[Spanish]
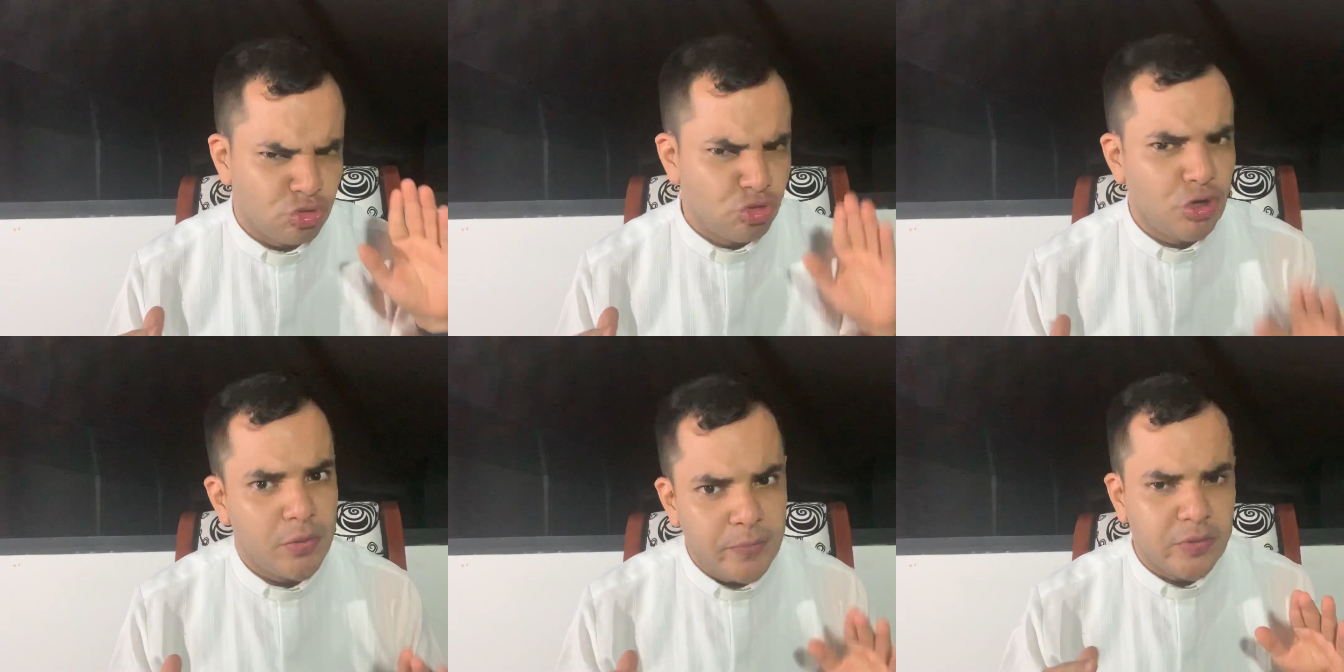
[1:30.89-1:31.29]

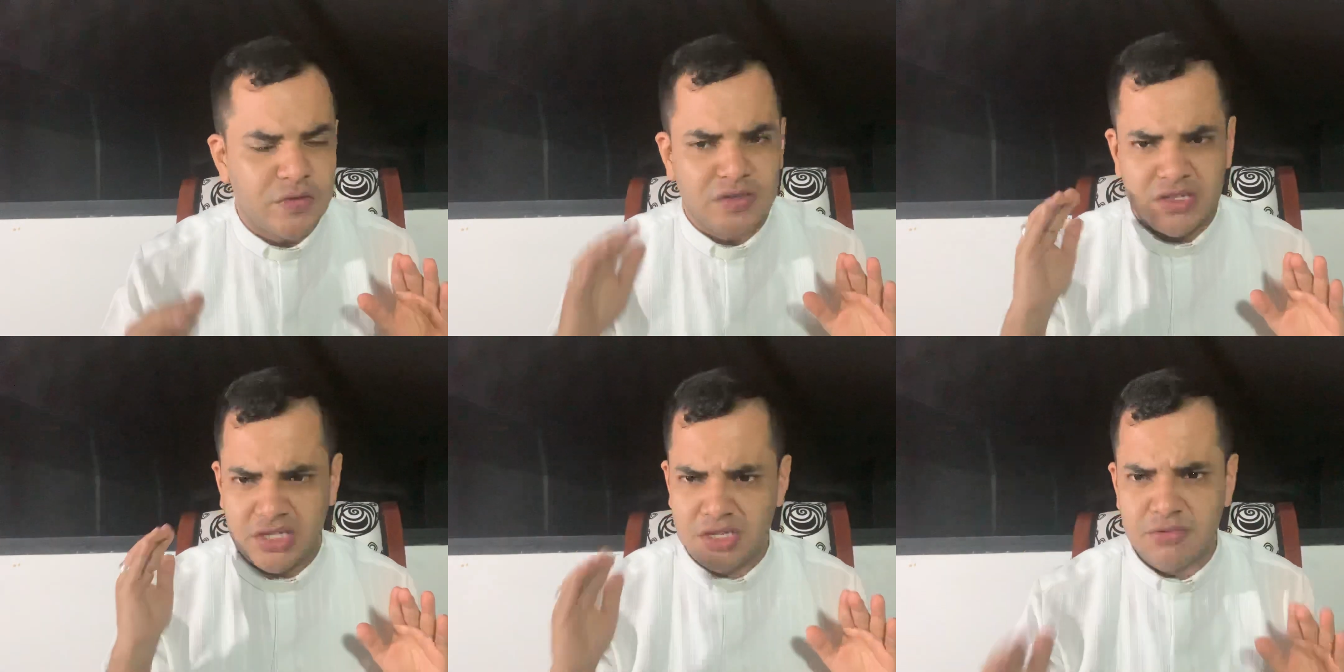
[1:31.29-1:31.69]
uno
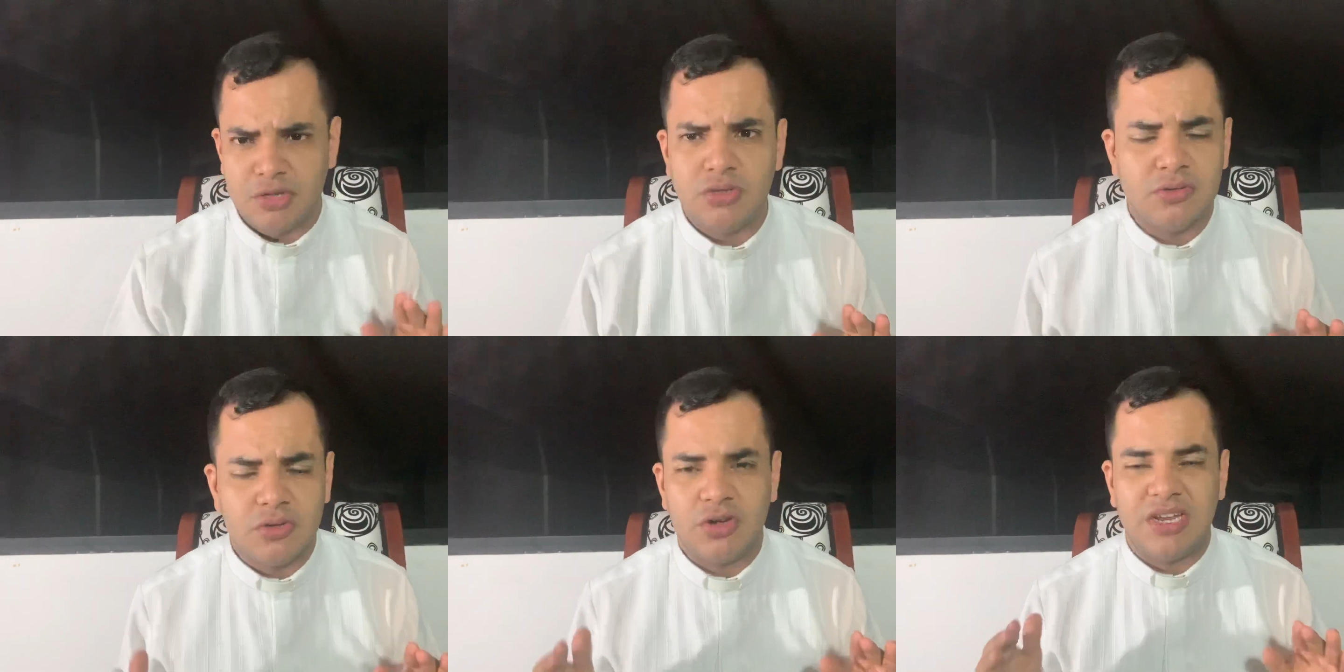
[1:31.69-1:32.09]
positivo
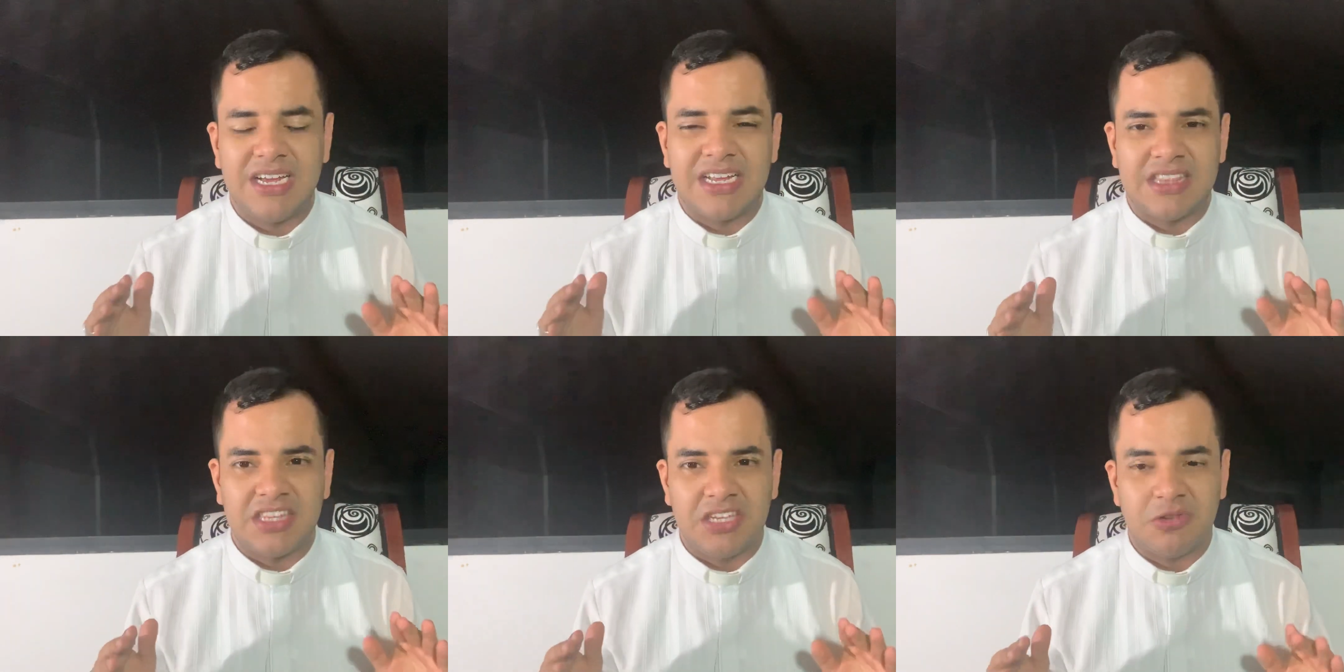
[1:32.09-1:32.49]
y uno
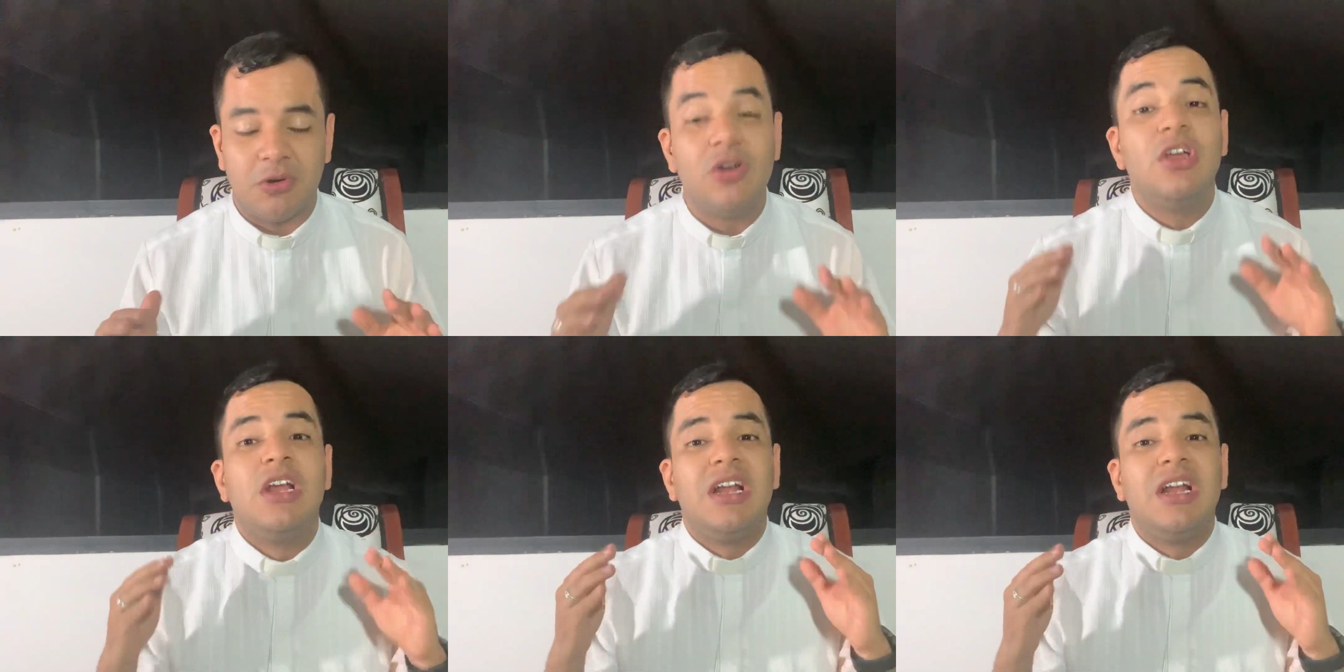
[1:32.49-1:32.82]
negativo.